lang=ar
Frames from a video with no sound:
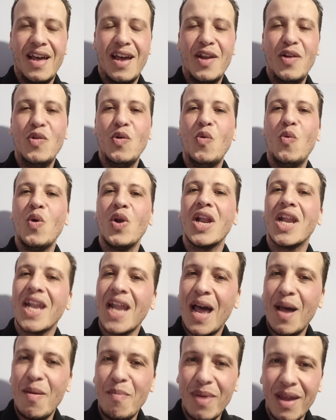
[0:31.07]
أنه
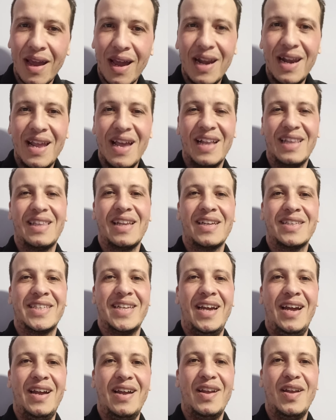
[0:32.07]
والله ما يخليها
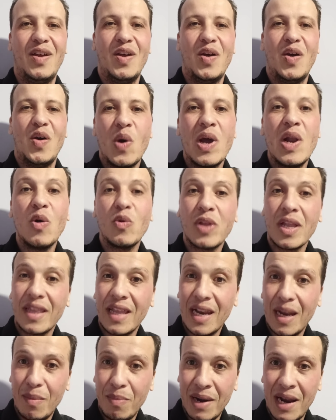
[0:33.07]
ترشح ولو
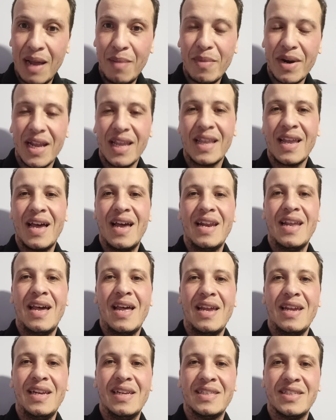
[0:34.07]
تطلب الأمر
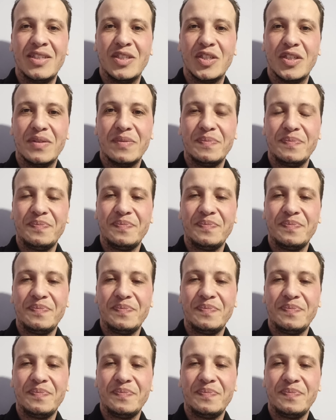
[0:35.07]
إدخالها إلى السجن